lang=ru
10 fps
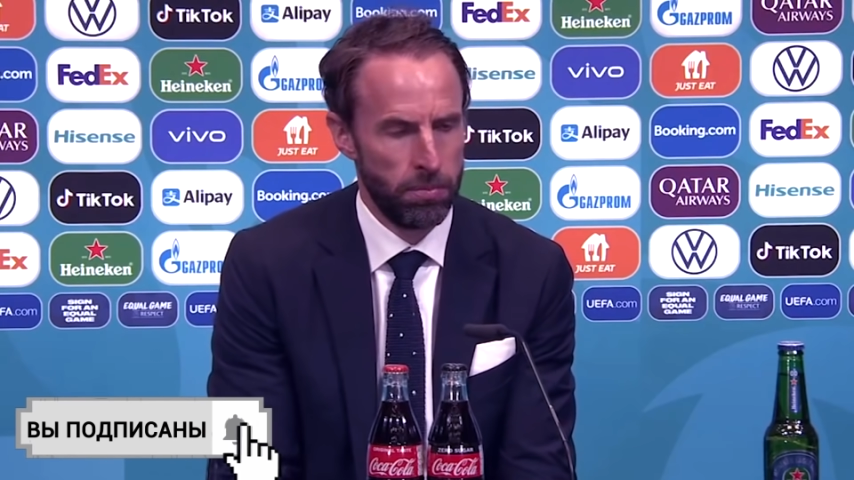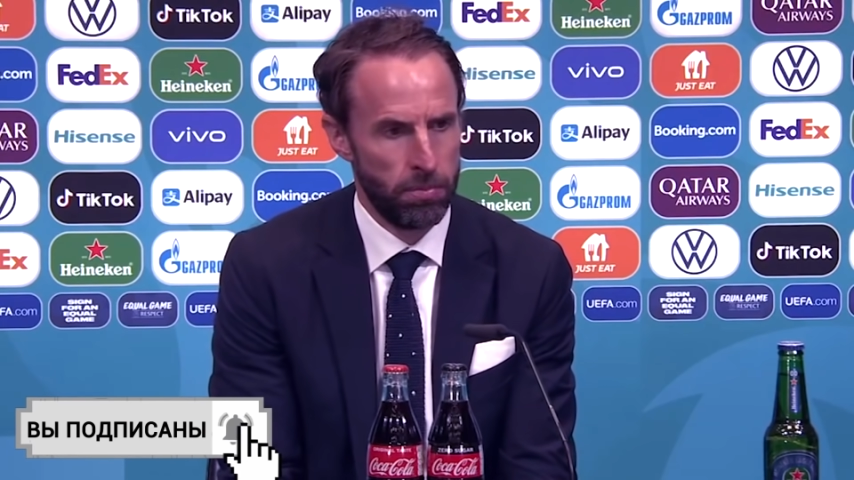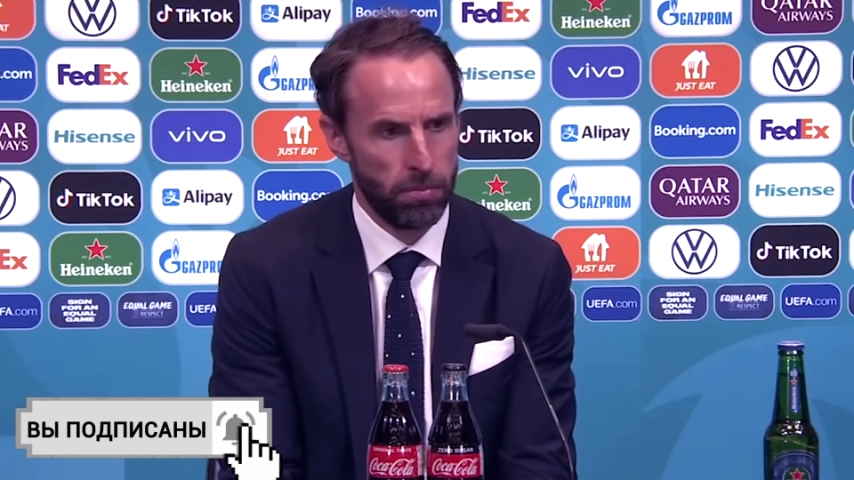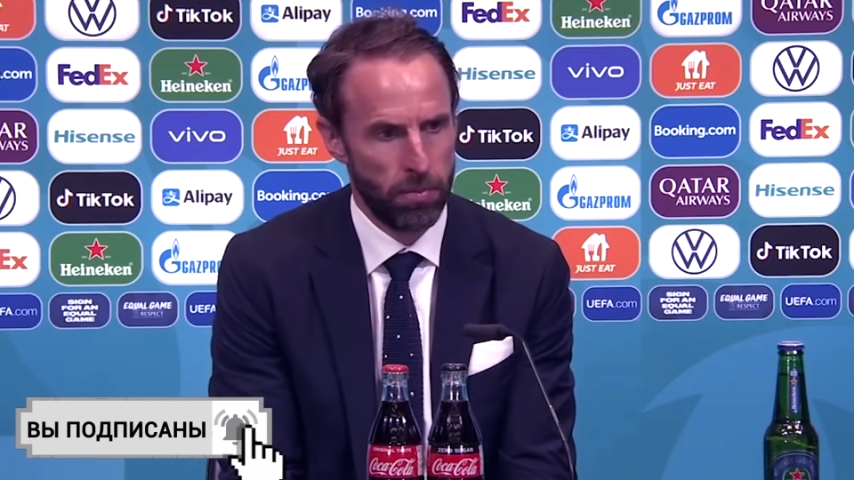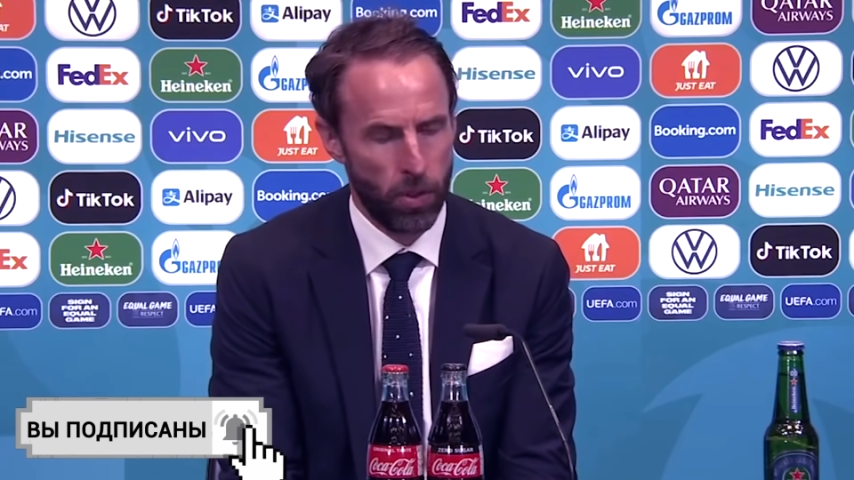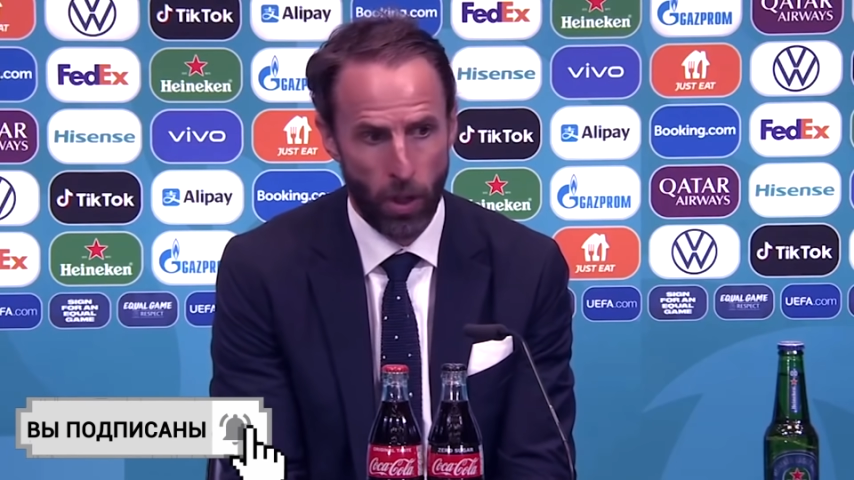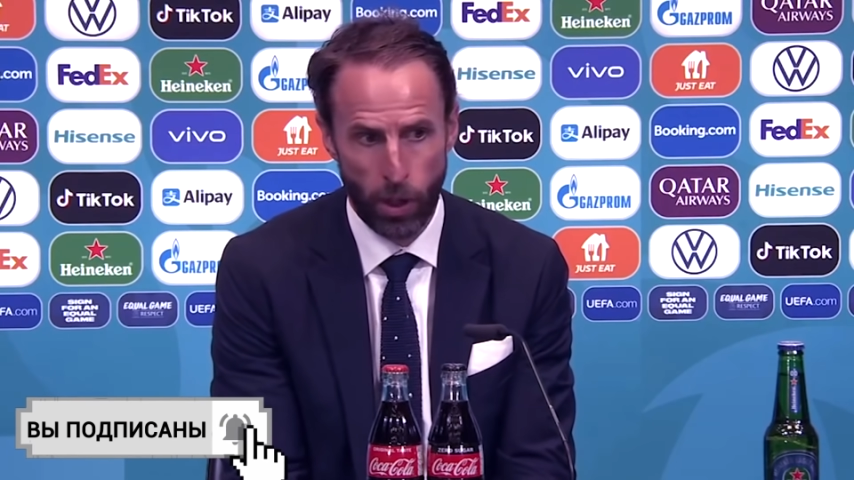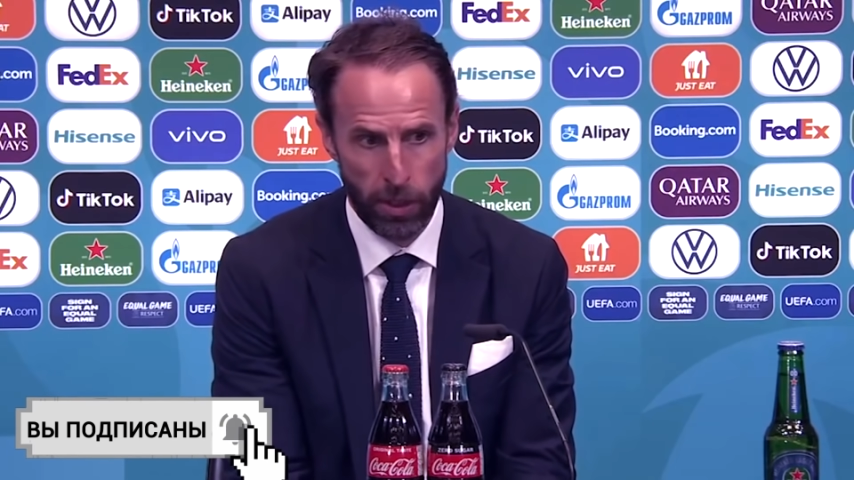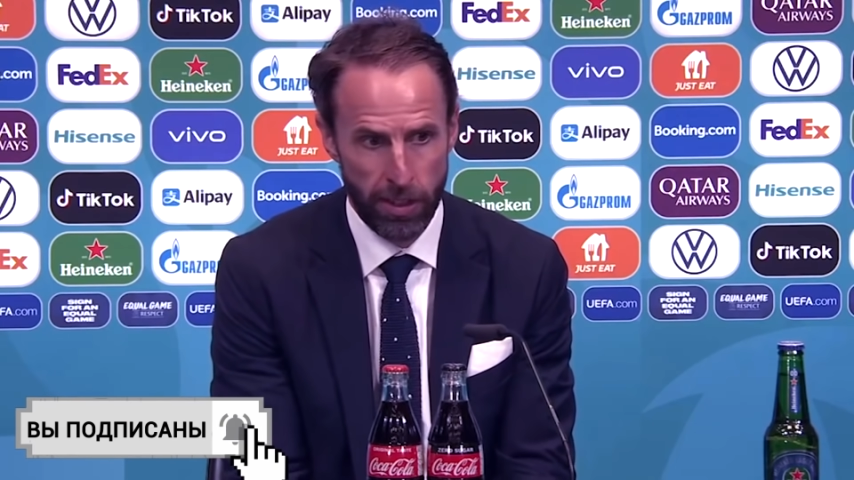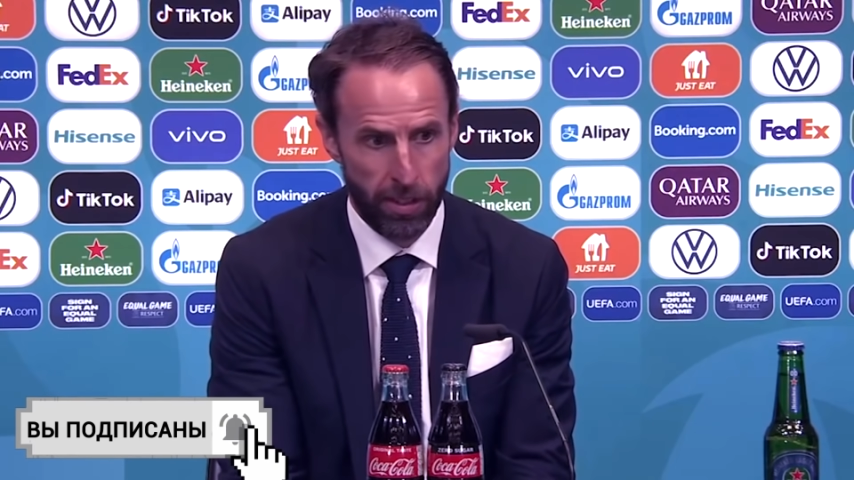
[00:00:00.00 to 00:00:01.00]
И это
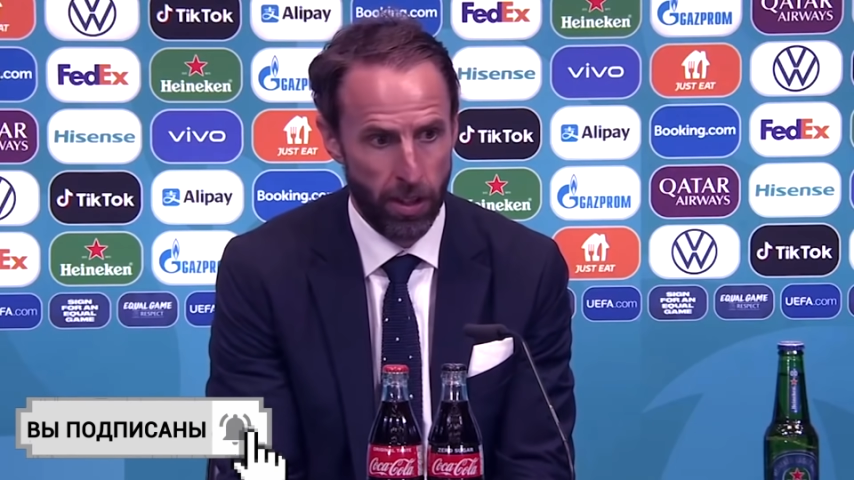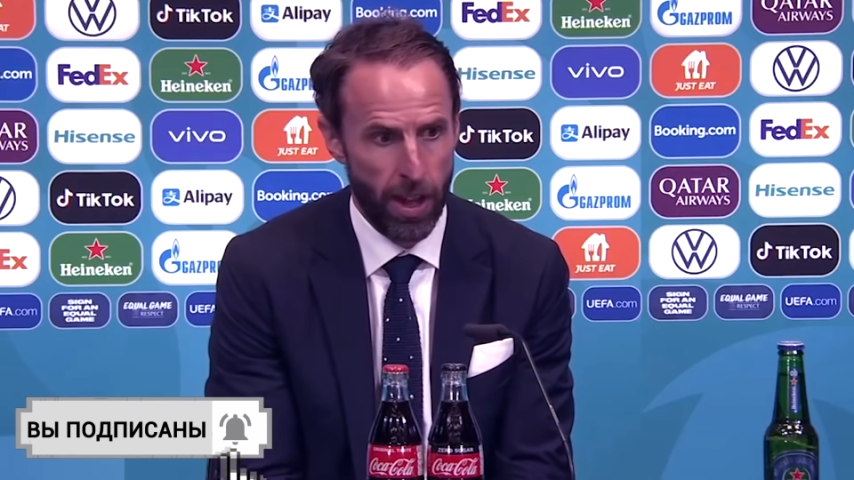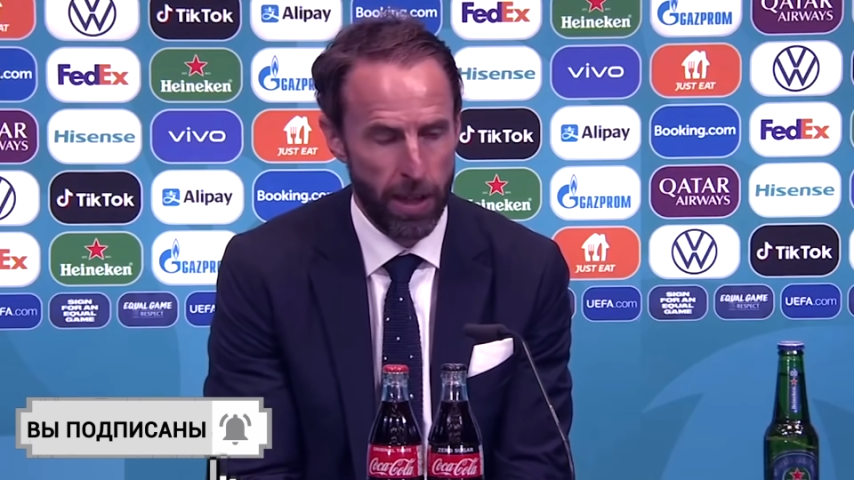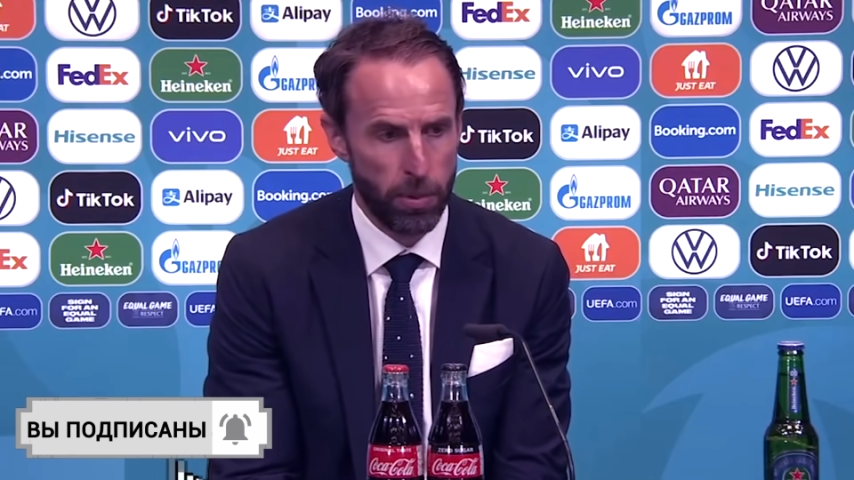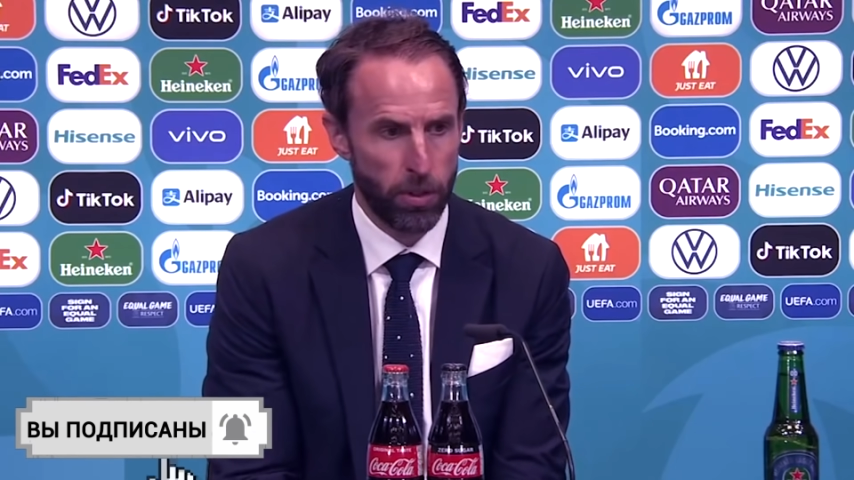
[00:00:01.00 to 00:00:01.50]
касается не только